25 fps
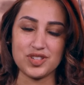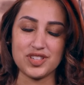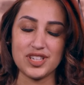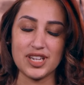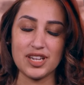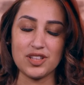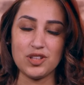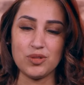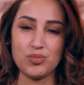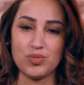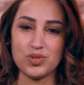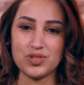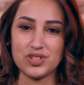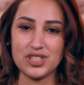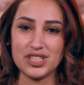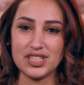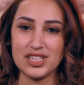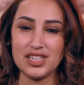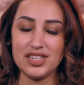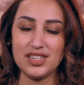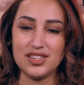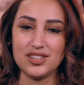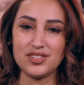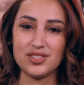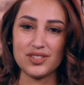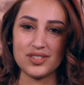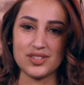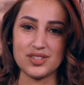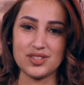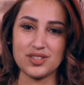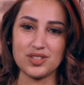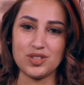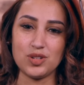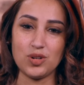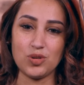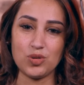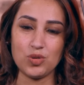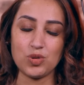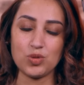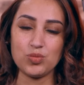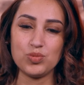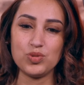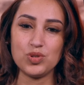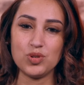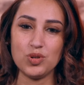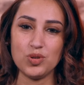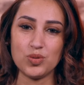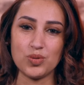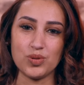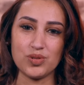sers dans mon église, dans le groupe
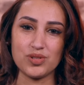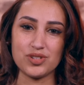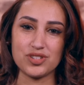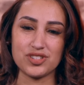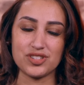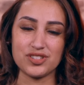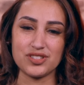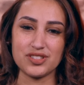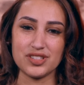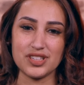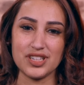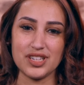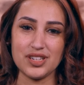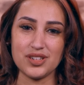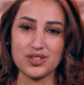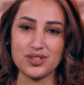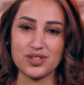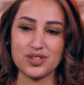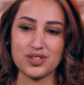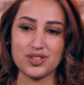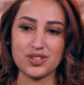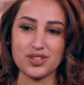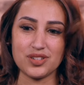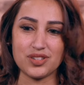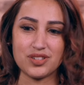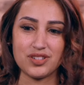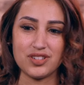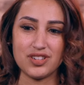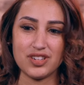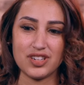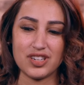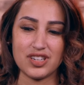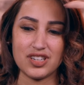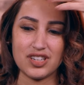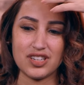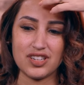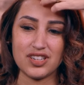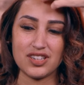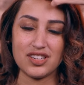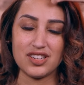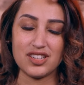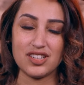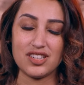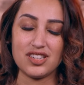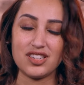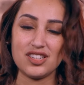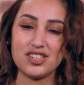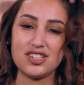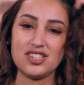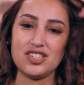de louanges. Et
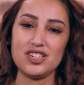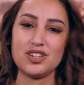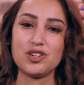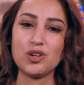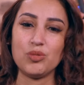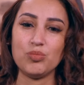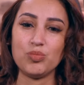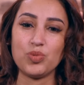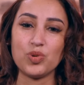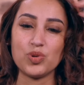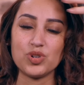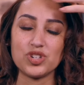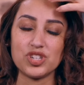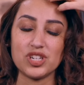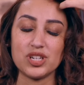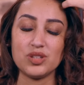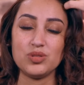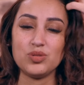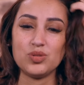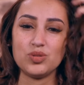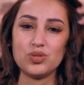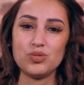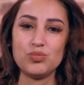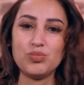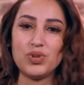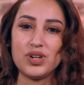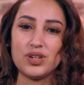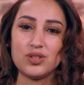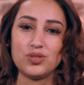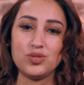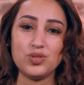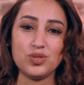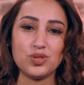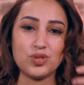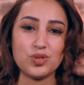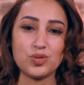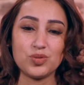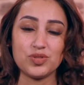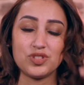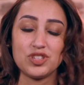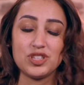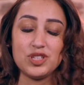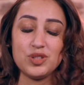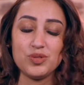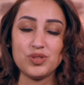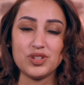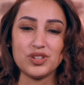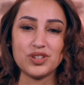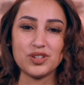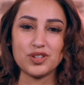j'ai comme projet de, bah, de
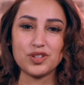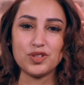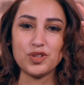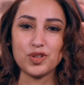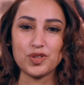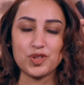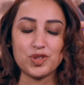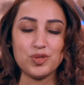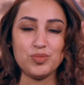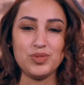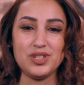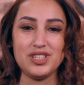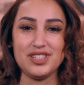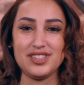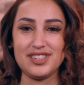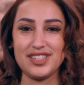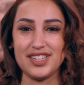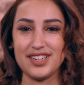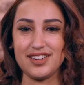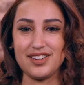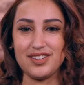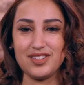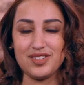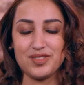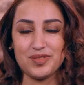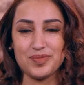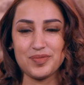continuer dans ce ministère.